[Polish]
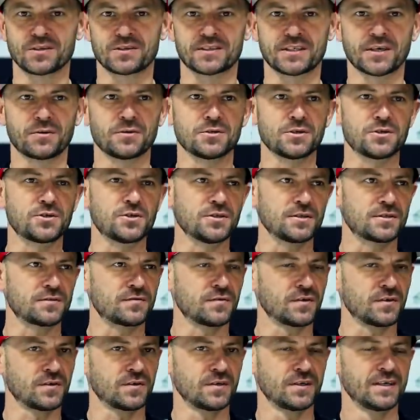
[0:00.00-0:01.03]
całe
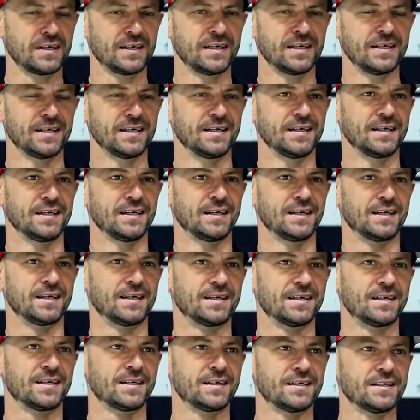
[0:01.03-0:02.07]
dzieciństwo.
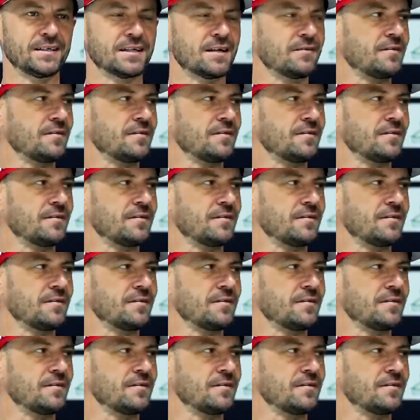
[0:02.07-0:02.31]
E, i